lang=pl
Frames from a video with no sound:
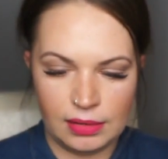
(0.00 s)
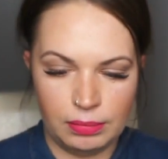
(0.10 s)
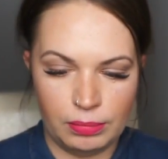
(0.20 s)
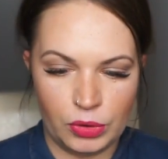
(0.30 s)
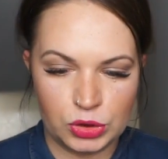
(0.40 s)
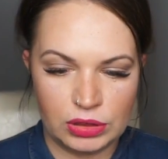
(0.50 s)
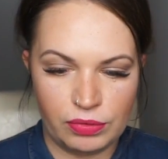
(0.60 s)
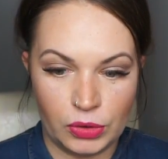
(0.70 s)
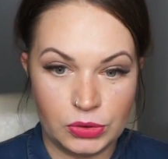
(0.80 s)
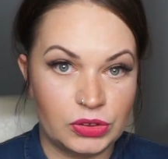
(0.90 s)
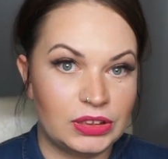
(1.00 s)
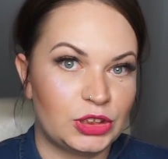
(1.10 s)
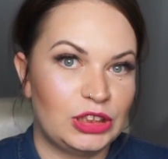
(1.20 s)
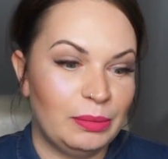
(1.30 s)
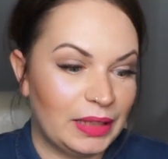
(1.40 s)
może w końcu coś
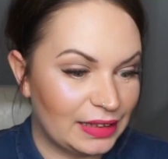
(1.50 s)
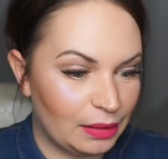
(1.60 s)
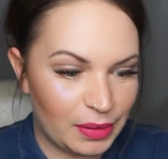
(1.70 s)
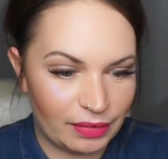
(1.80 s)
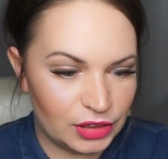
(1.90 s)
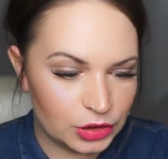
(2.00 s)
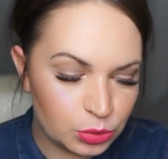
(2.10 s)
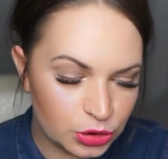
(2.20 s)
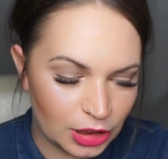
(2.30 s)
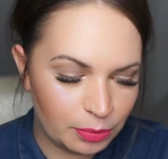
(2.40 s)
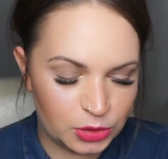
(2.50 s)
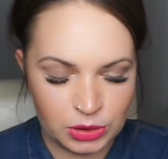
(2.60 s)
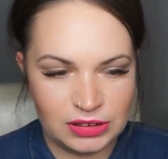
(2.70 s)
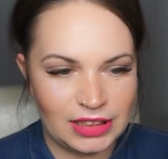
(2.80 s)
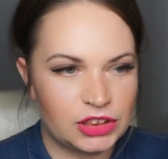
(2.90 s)
zacznie mi tak naprawdę złuszczać, po
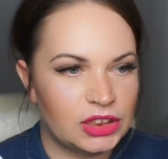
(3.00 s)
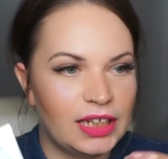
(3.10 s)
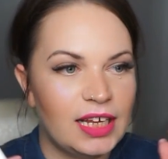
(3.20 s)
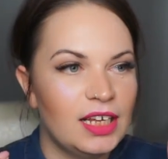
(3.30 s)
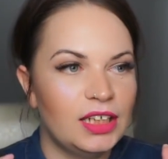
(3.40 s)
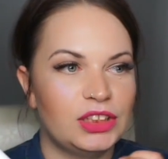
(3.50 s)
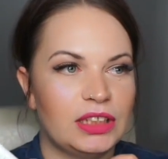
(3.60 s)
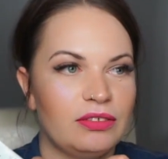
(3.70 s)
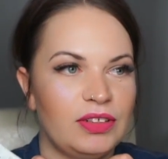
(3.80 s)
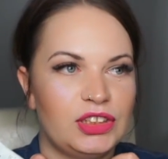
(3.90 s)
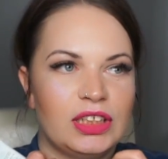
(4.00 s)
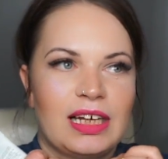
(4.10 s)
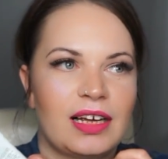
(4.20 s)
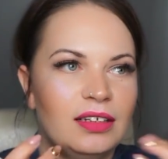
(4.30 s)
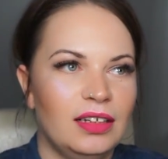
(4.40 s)
czymś zacznę się, wiecie,
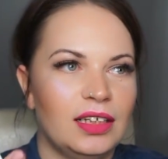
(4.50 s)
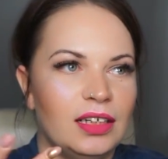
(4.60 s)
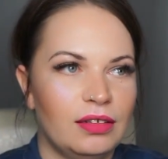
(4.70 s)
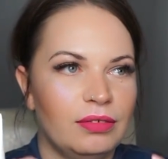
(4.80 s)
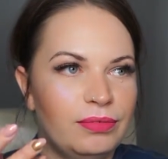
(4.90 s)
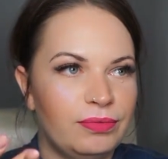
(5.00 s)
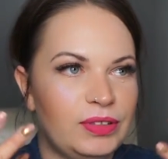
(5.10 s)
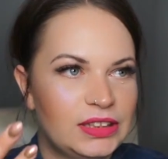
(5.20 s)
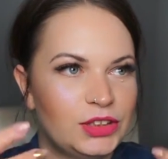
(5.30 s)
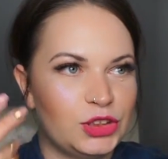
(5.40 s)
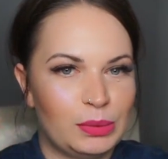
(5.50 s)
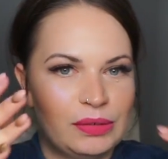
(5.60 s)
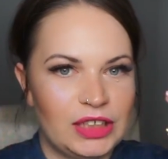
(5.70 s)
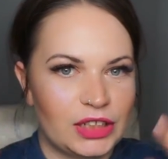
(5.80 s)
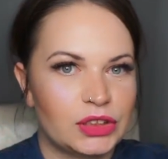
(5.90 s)
tak fizycznie, będę
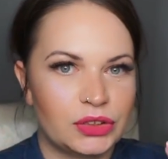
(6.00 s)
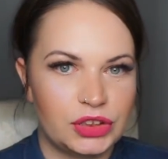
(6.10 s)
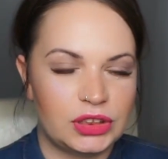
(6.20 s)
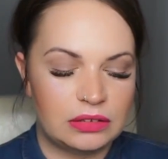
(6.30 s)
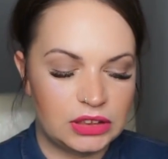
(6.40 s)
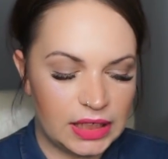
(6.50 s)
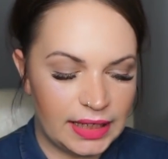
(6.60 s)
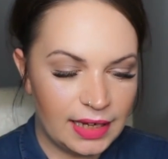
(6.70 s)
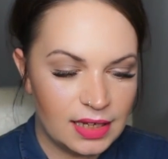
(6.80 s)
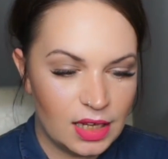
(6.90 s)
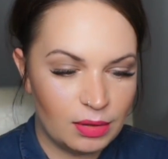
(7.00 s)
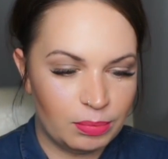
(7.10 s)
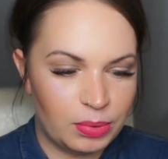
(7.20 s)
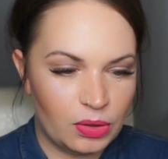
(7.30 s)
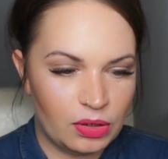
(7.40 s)
widziała, że coś się dzieje,
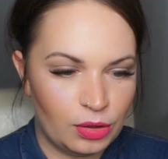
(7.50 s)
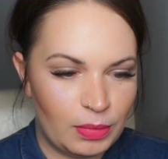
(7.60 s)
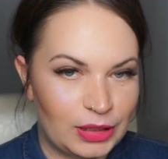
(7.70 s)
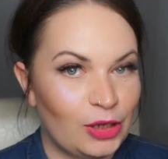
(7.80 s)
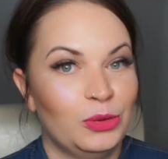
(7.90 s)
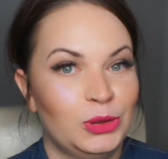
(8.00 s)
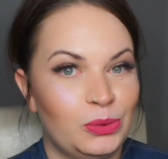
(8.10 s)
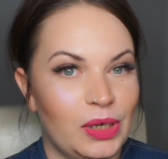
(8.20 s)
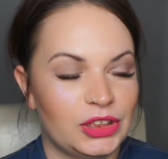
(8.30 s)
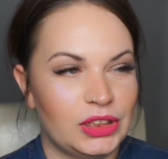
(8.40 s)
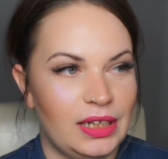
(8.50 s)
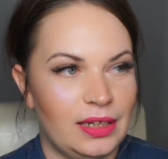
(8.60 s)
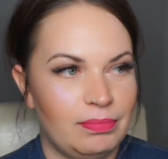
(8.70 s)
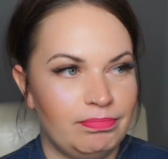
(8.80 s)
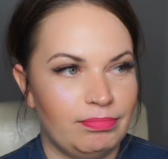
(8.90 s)
bo mam taką skórę,
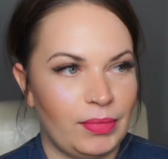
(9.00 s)
że